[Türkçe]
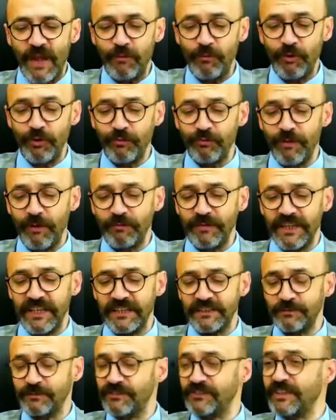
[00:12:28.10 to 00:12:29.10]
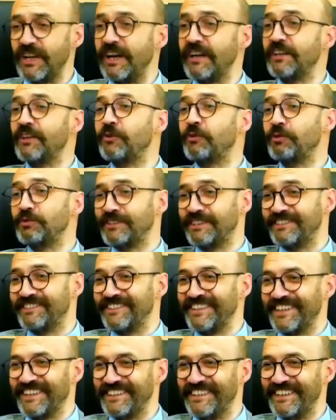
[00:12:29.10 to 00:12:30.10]
Bugün memleketimizin hangi
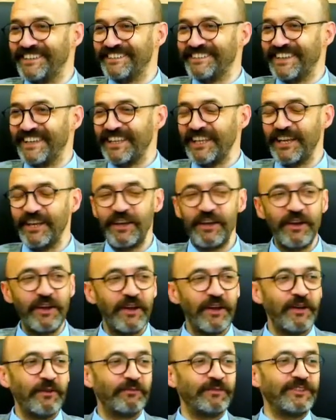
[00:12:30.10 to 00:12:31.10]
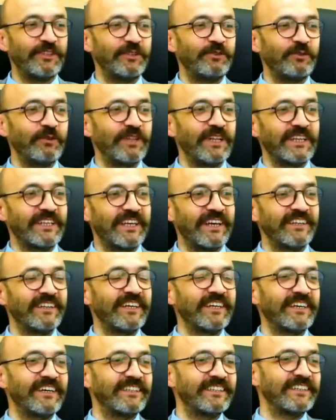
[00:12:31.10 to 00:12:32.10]
köşesine gidersek bize diyorlar ki
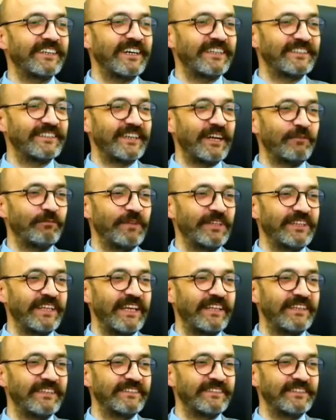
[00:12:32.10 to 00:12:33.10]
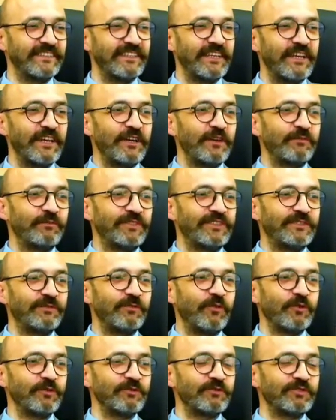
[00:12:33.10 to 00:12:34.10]
Allah gani gani rahmet eylesin.
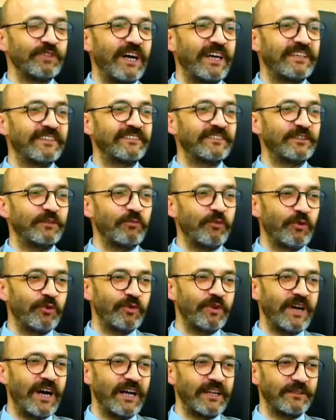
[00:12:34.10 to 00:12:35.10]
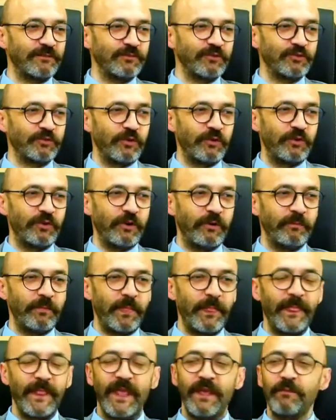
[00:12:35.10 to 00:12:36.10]
Bizim onun sayesinde bugün karnımız doyuyor.
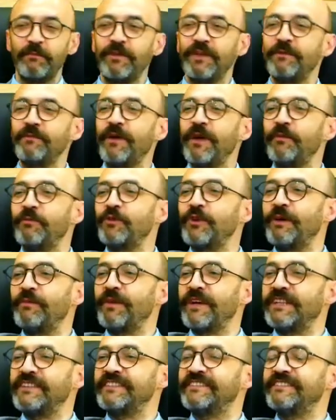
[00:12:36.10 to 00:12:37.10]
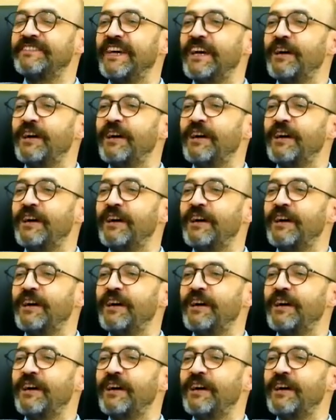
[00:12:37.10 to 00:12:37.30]
Bir memur emeklisi